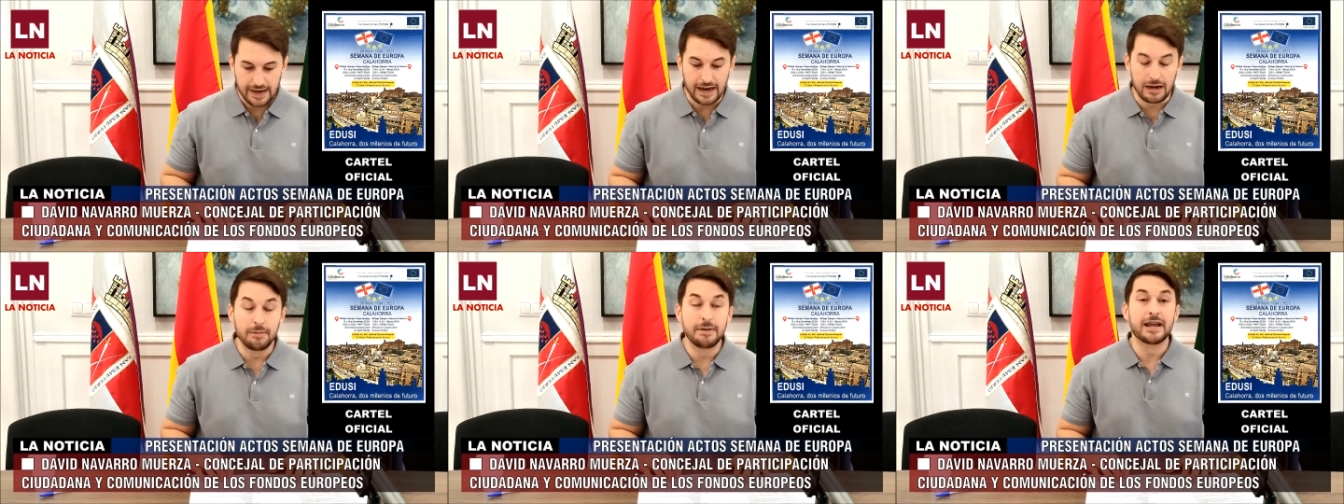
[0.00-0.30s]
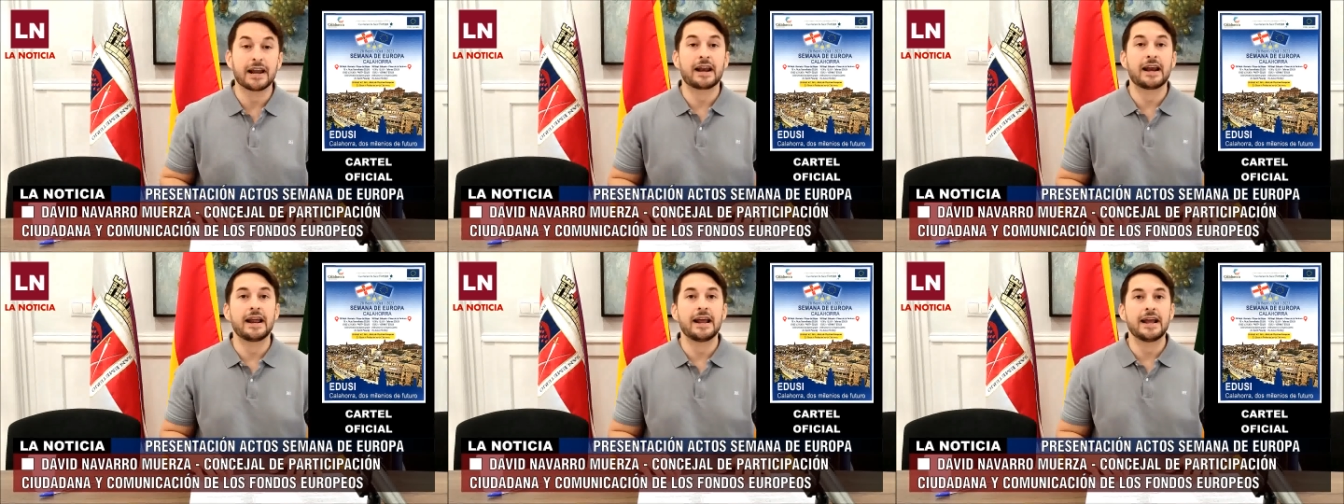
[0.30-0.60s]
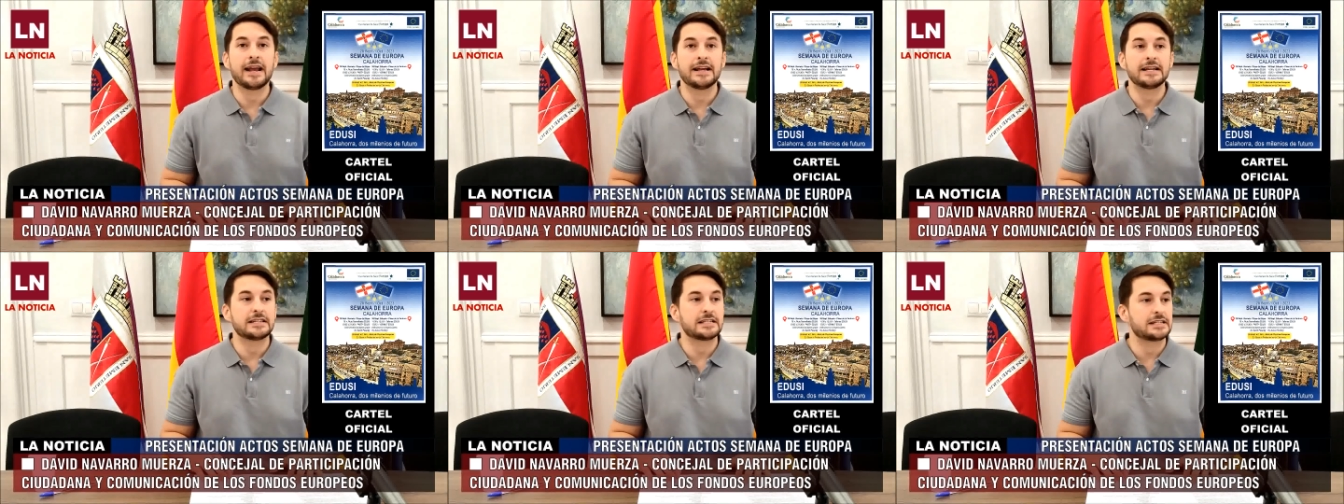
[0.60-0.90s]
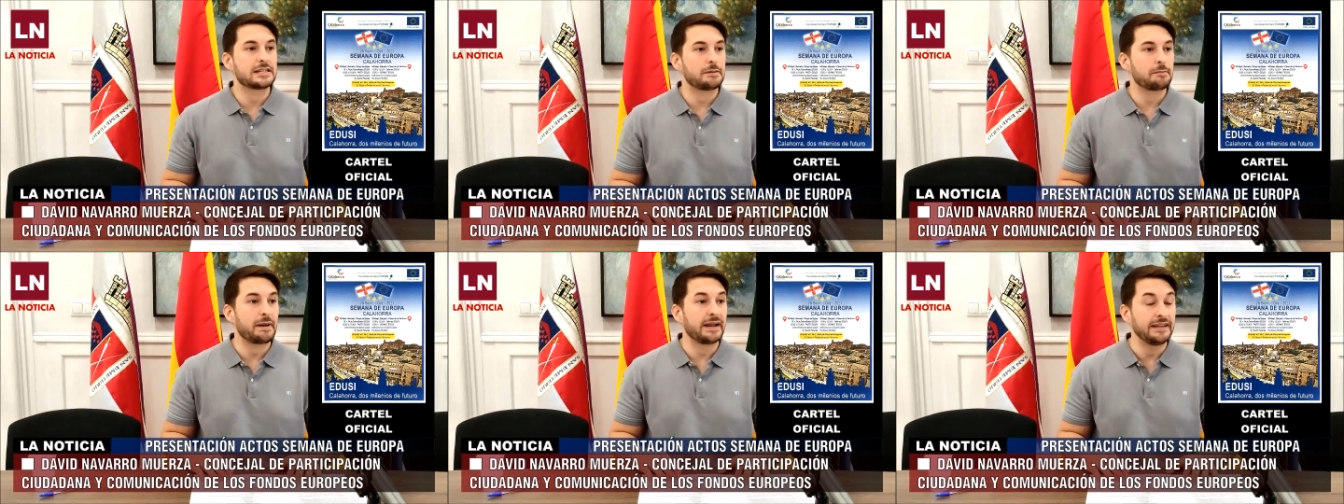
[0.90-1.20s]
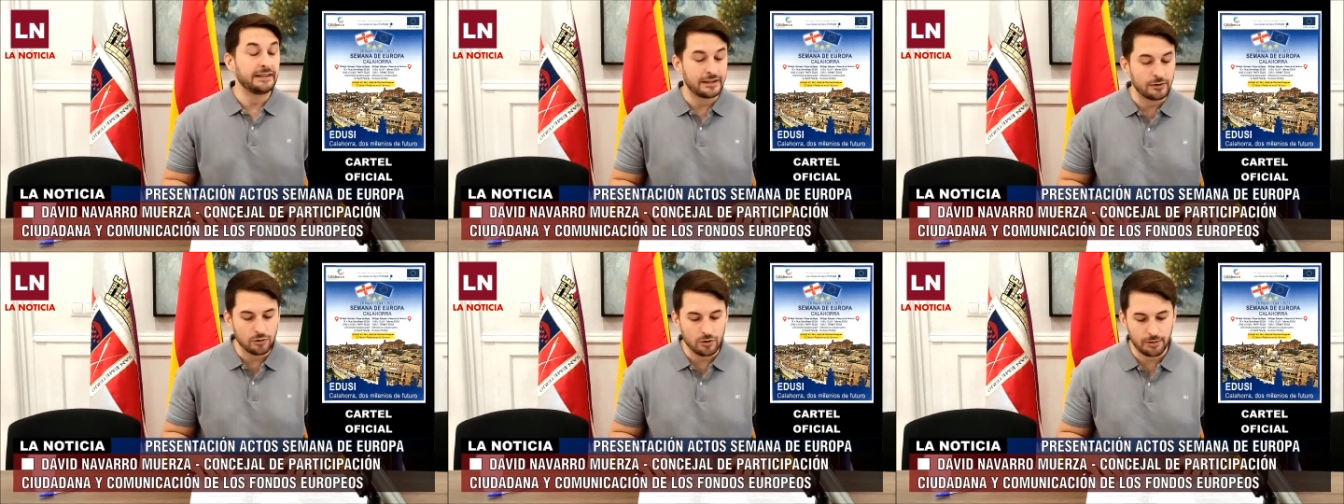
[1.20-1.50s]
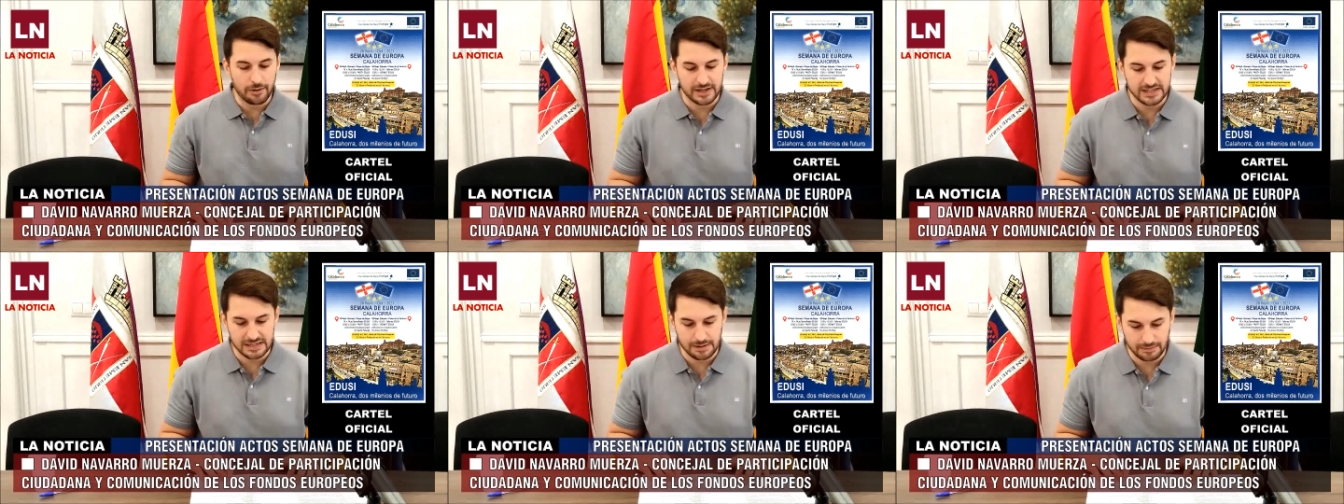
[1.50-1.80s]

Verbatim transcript: El viernes 29 de